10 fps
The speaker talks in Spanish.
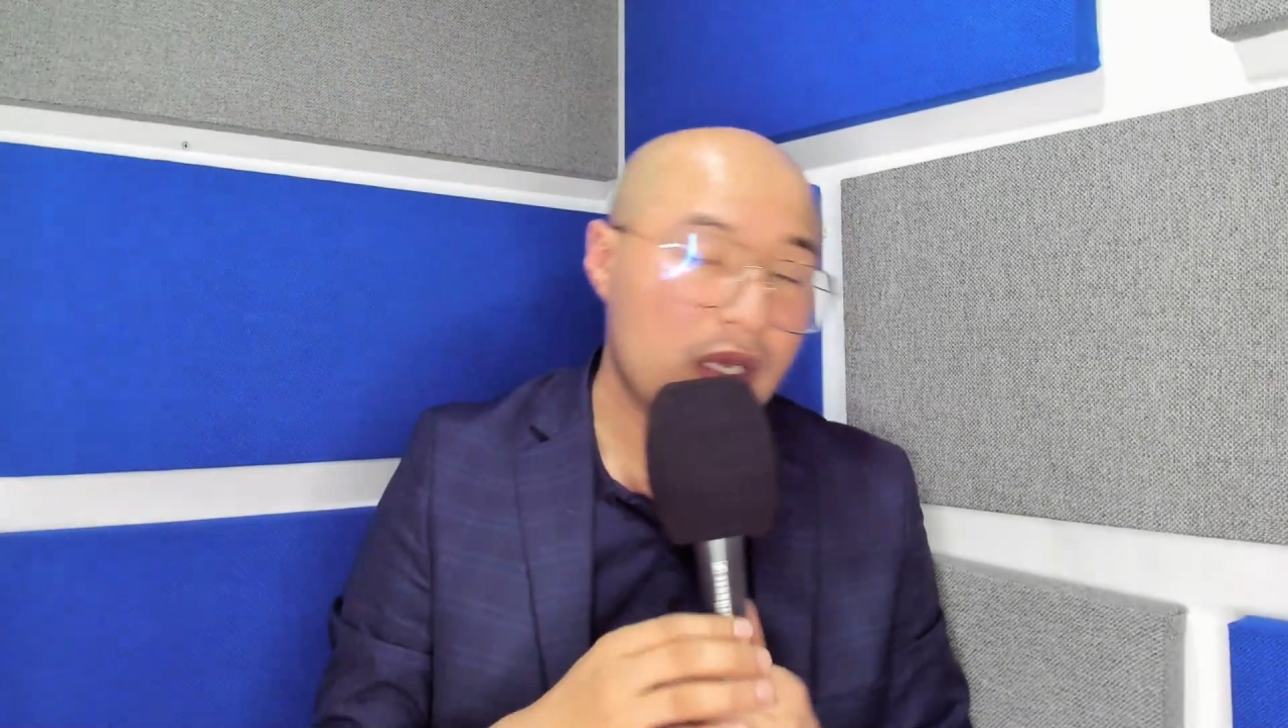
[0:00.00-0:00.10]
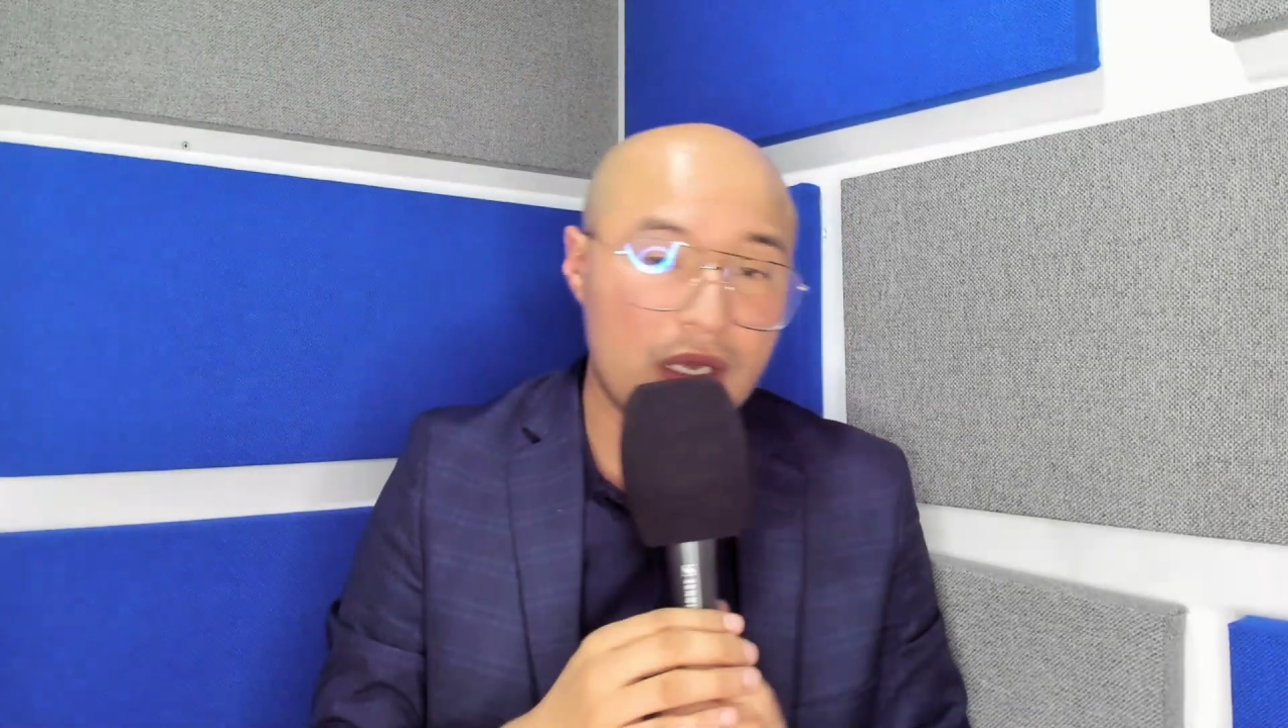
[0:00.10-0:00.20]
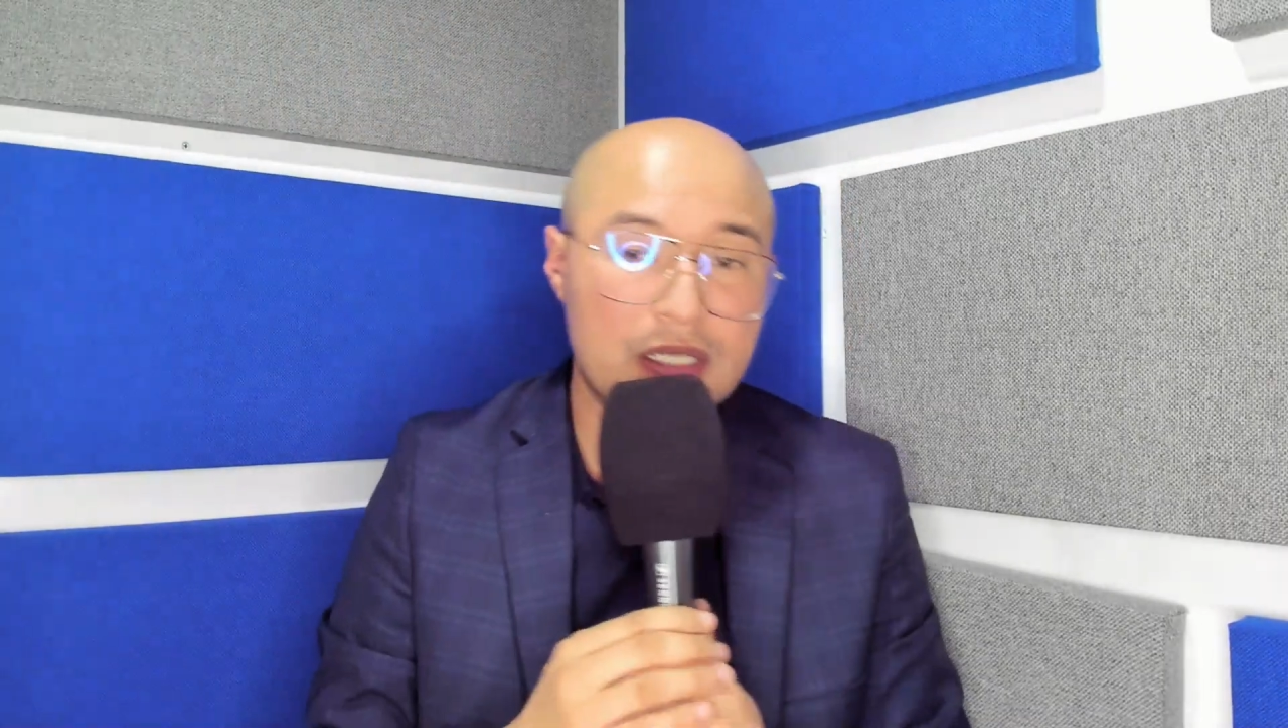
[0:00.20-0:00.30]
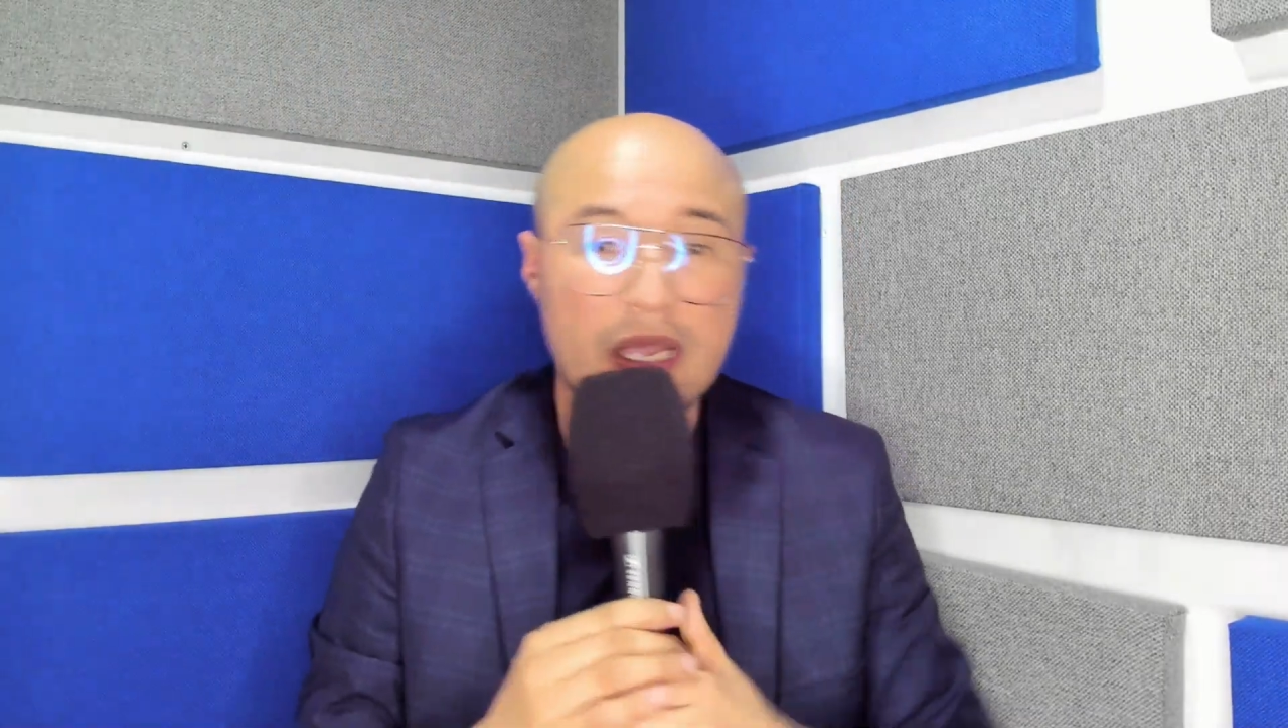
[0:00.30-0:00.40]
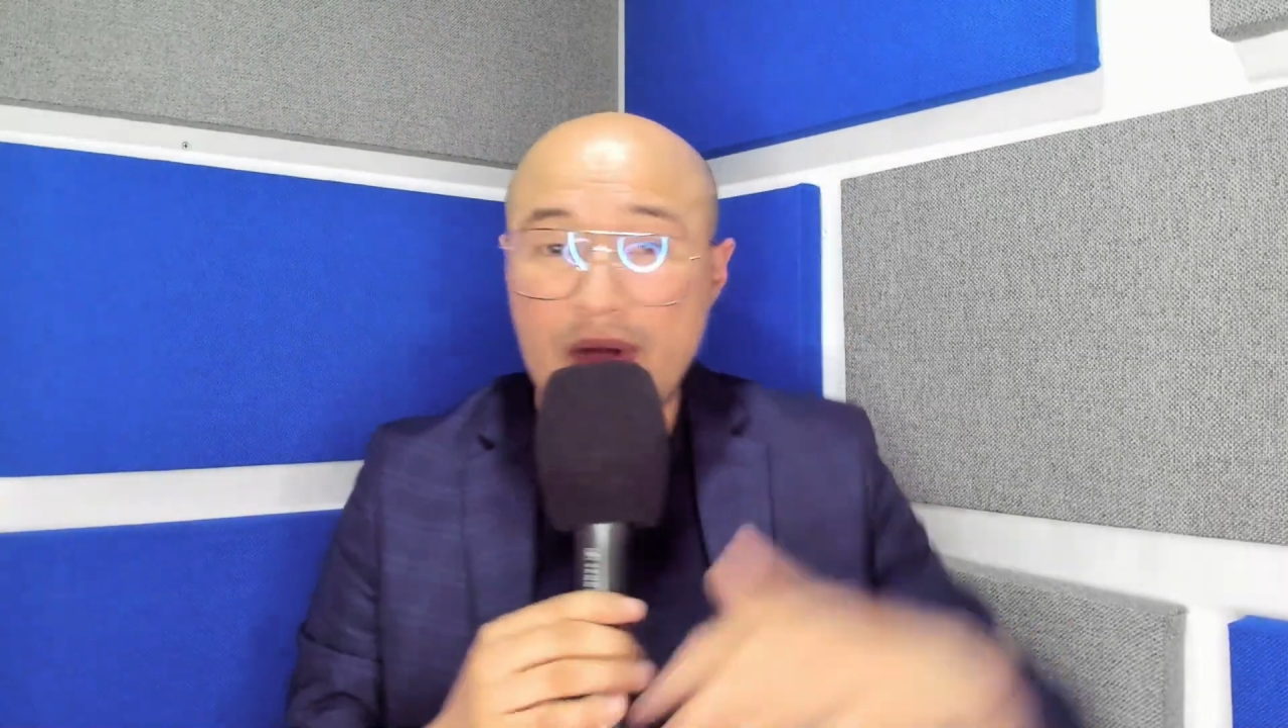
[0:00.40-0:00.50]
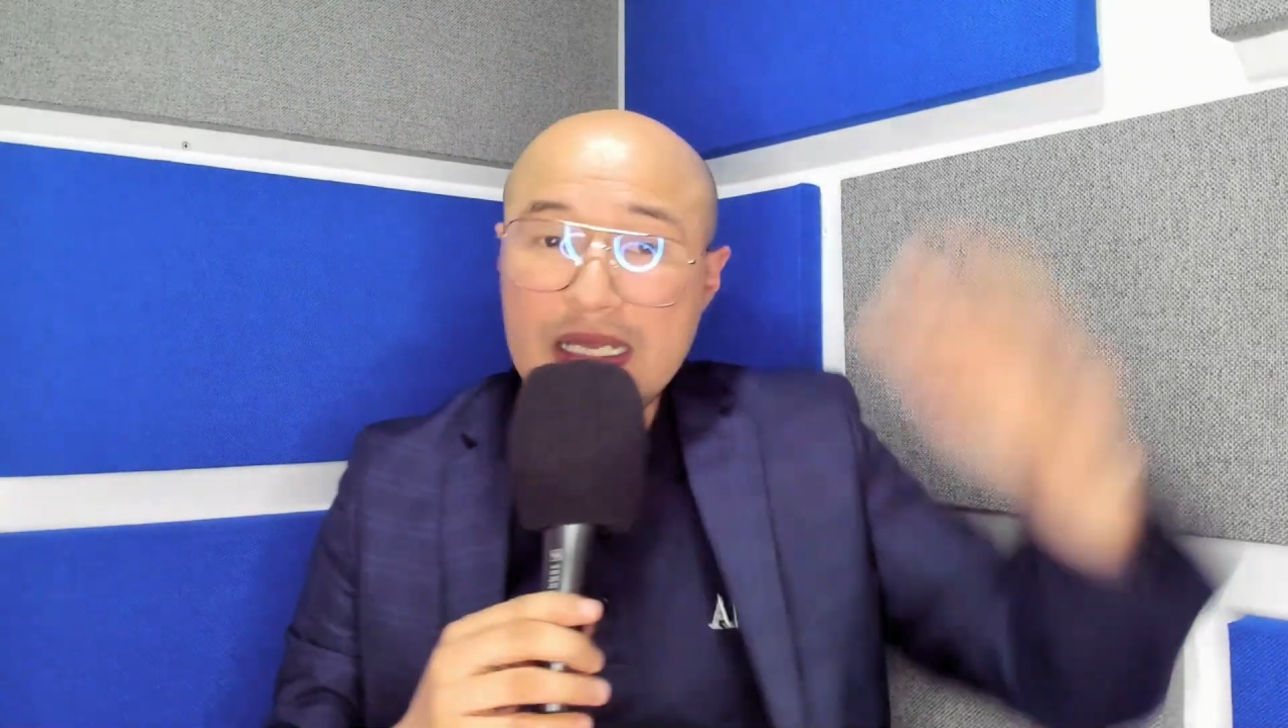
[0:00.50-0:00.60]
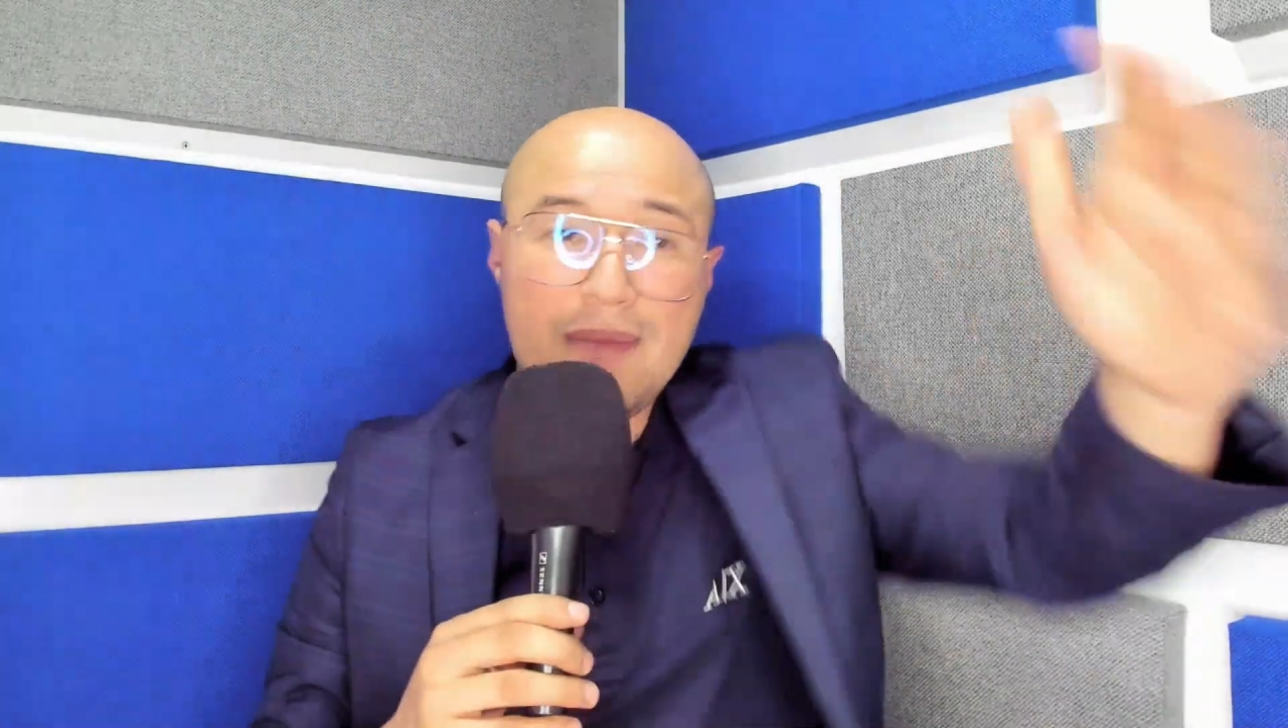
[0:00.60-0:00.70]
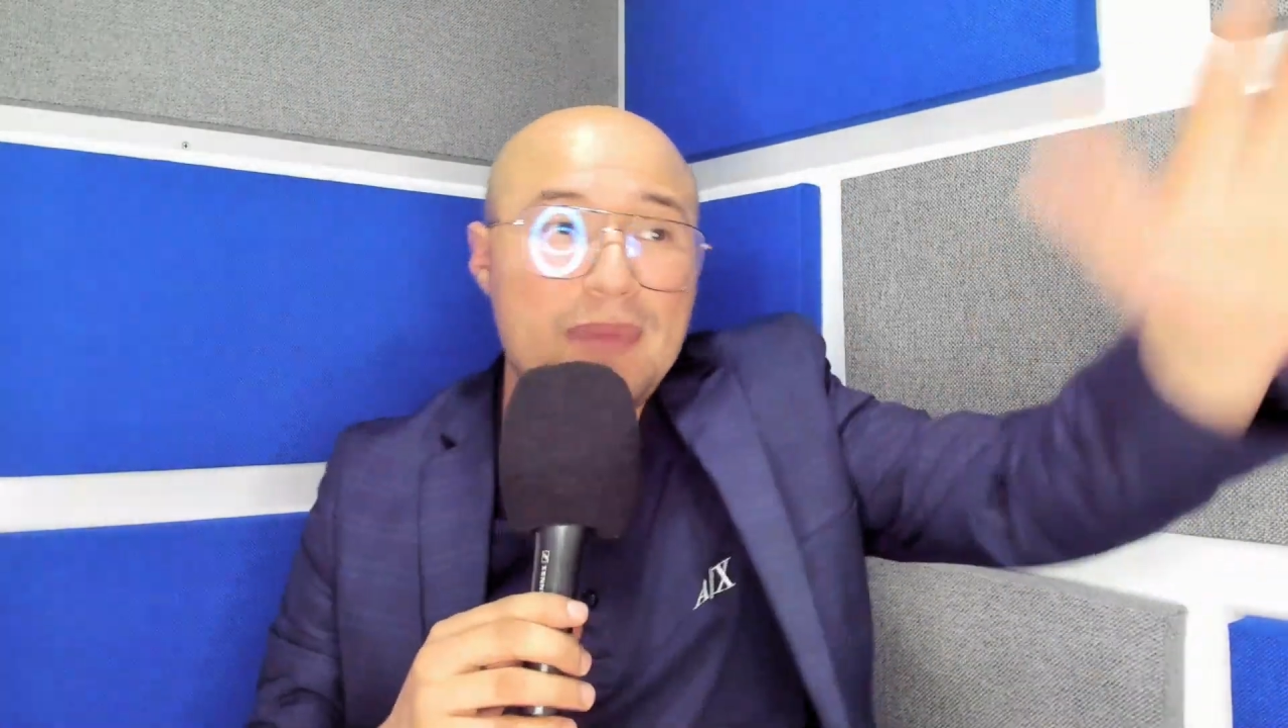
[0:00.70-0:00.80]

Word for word: es que vaya a